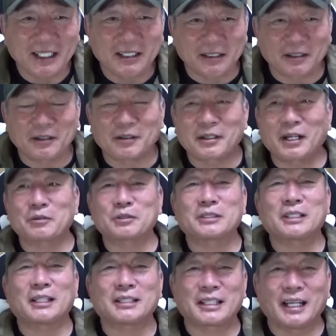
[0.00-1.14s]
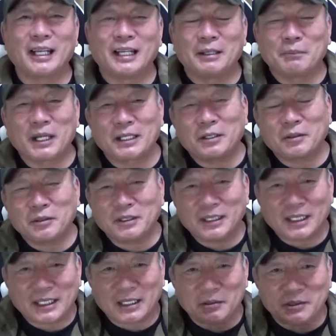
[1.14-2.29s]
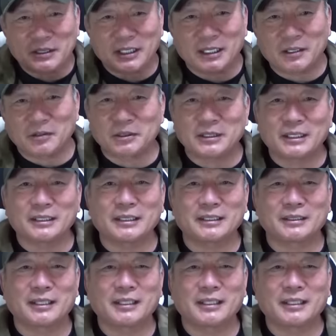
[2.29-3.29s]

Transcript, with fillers: ね、可能性だってまあいろんな可能性が残されて